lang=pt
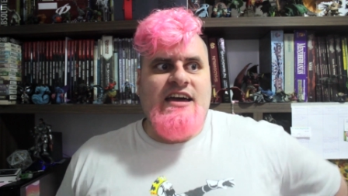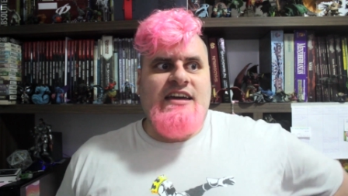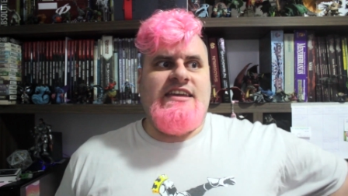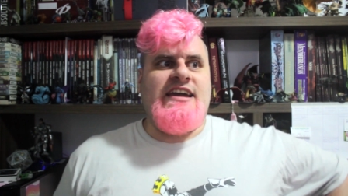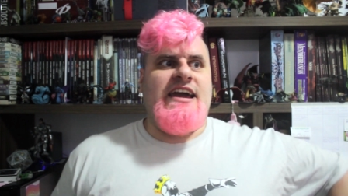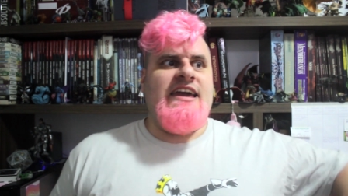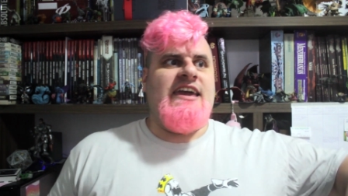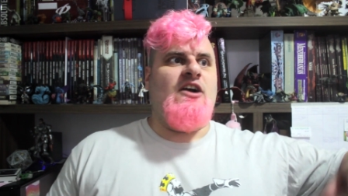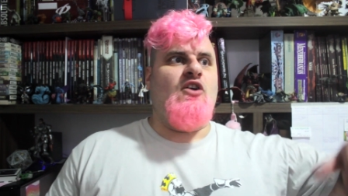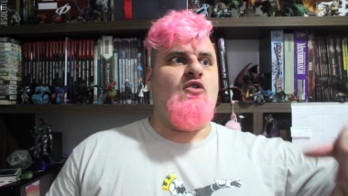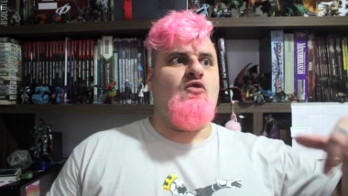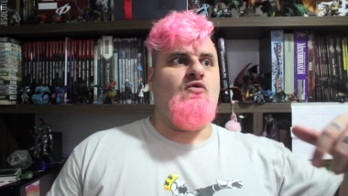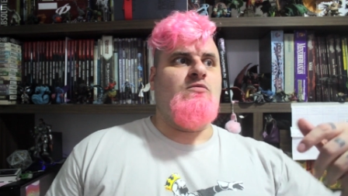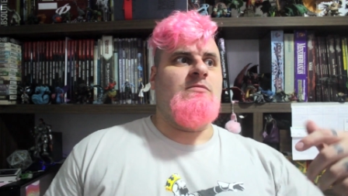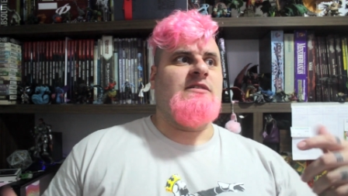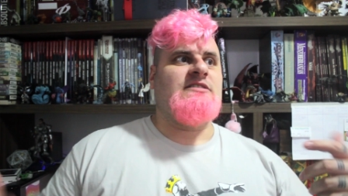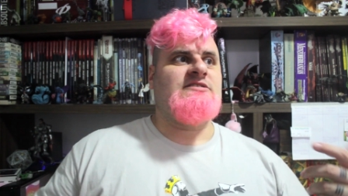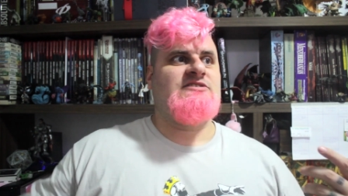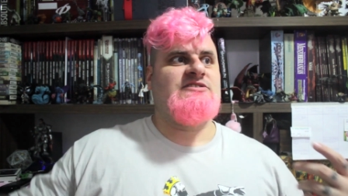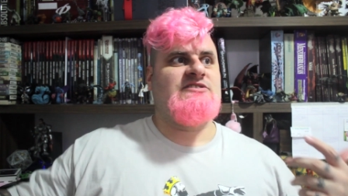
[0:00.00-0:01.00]
E aí
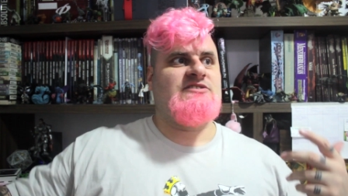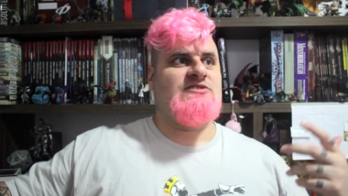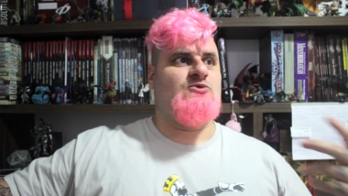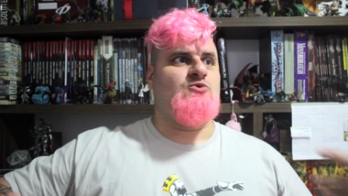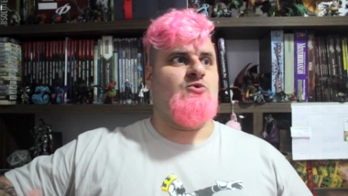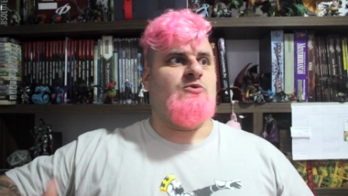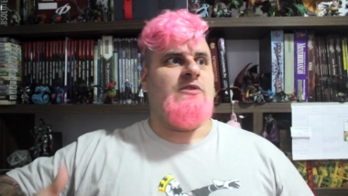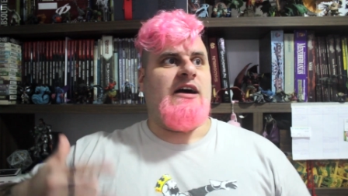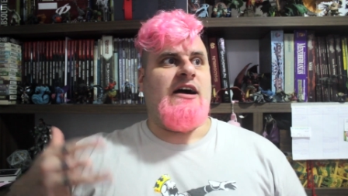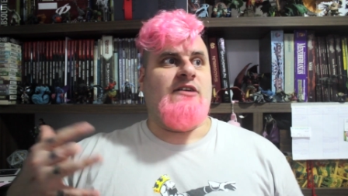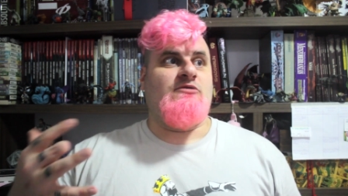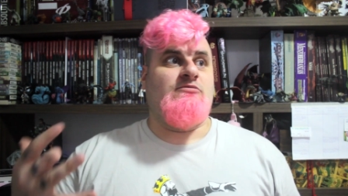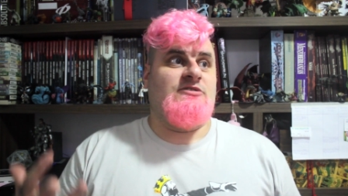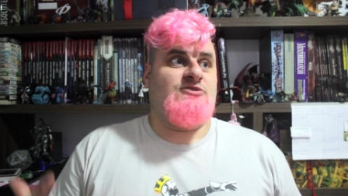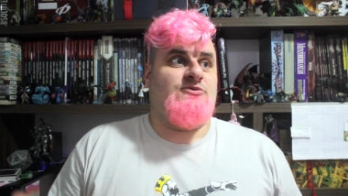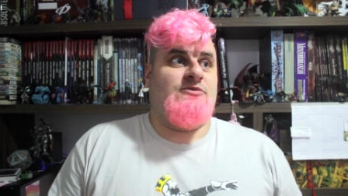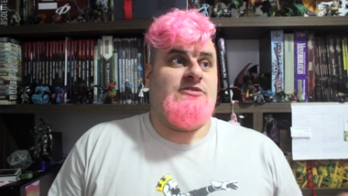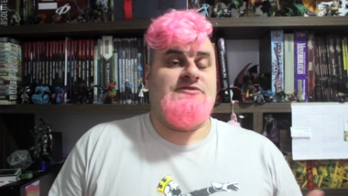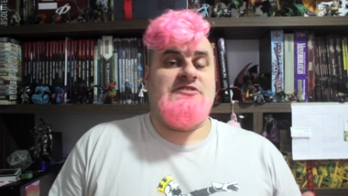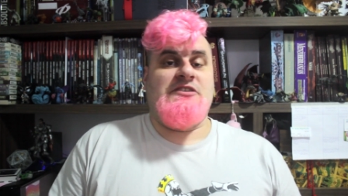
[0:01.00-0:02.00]
algumas,
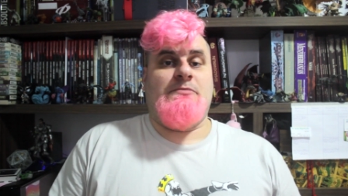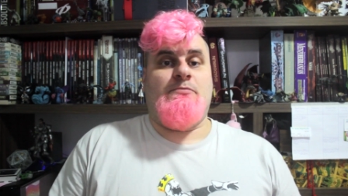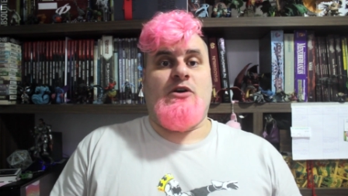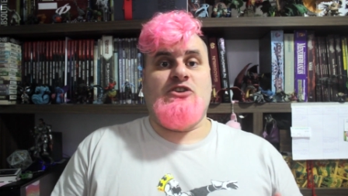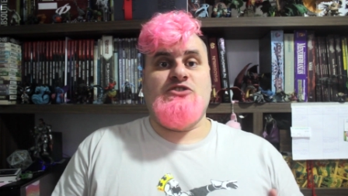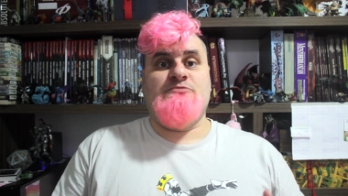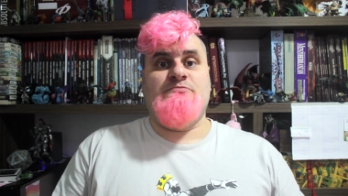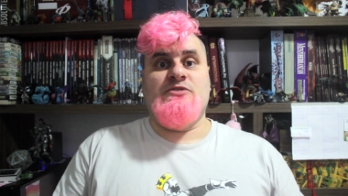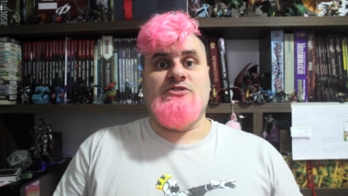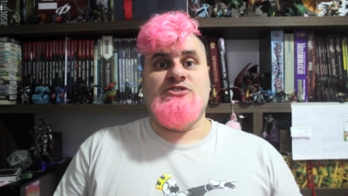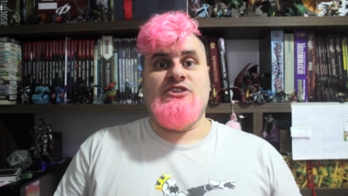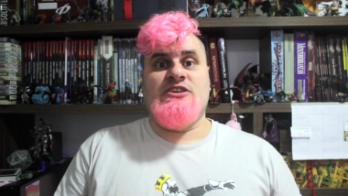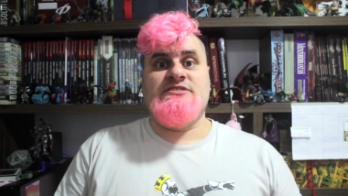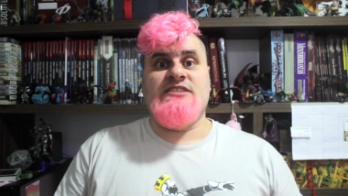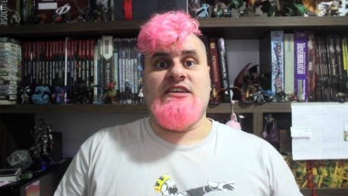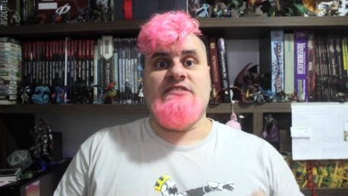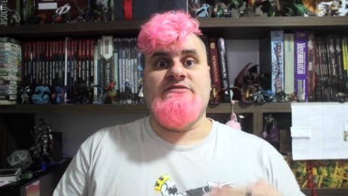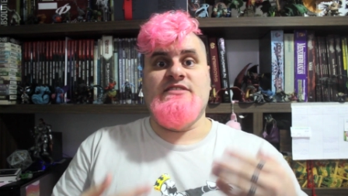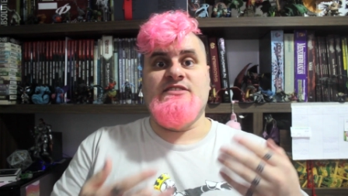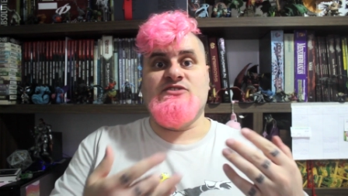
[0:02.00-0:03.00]
algumas coisas você pode pedir
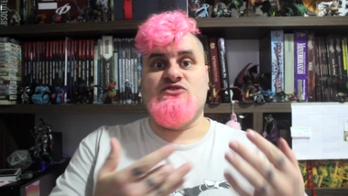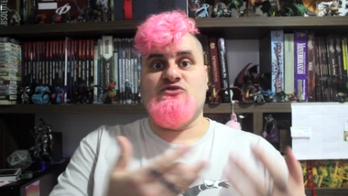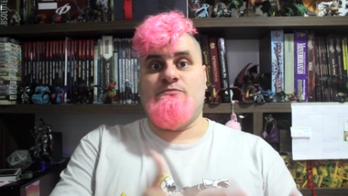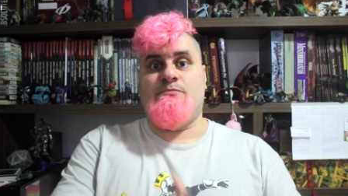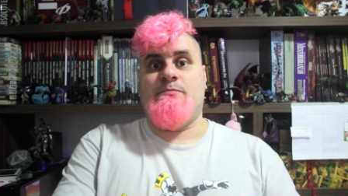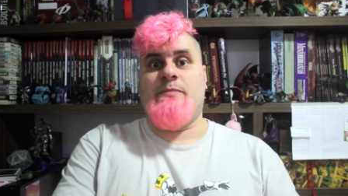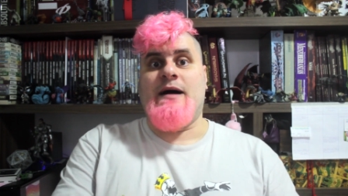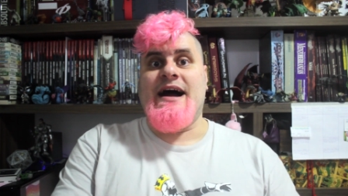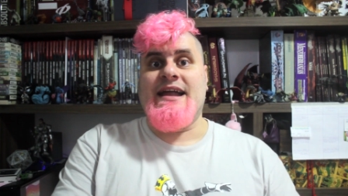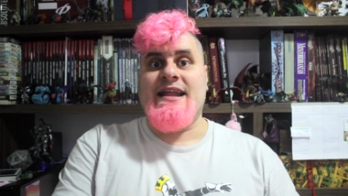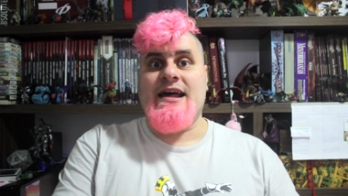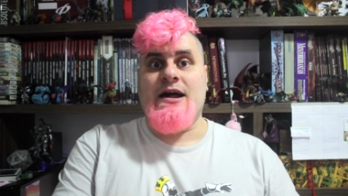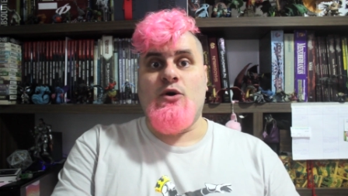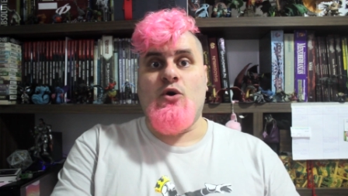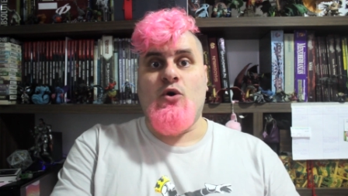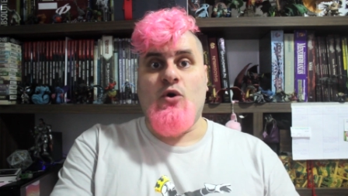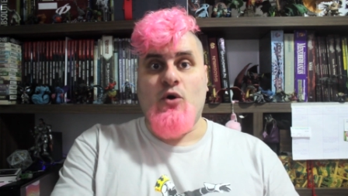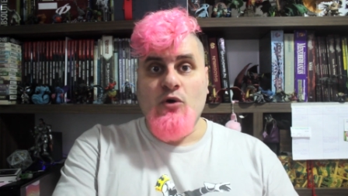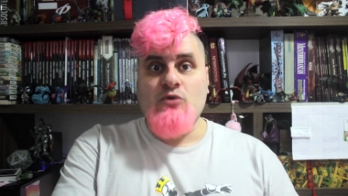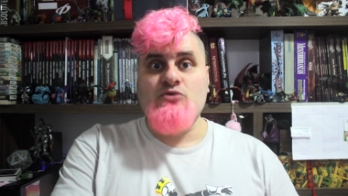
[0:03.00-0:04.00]
serviço para
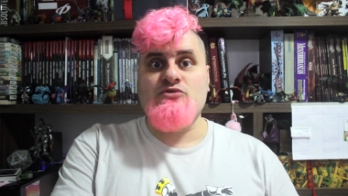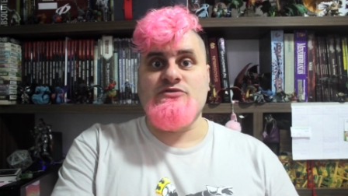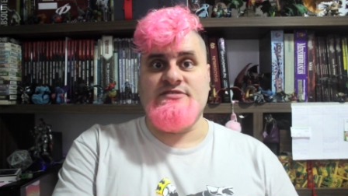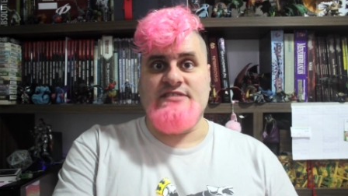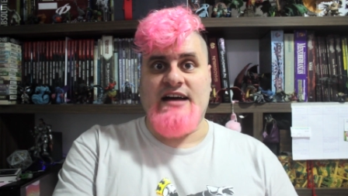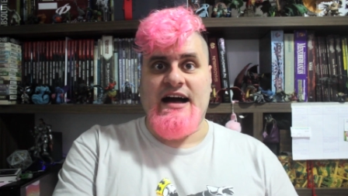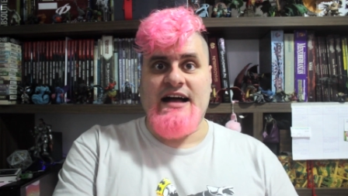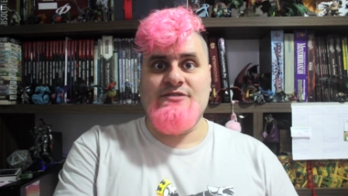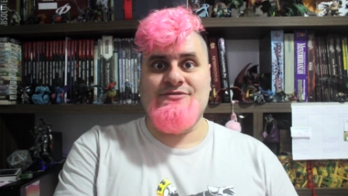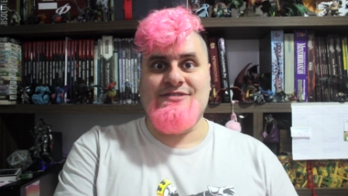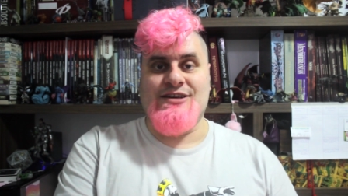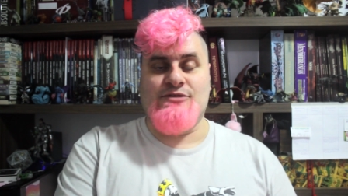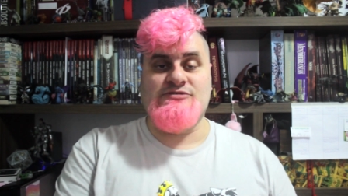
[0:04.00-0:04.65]
o cruzado,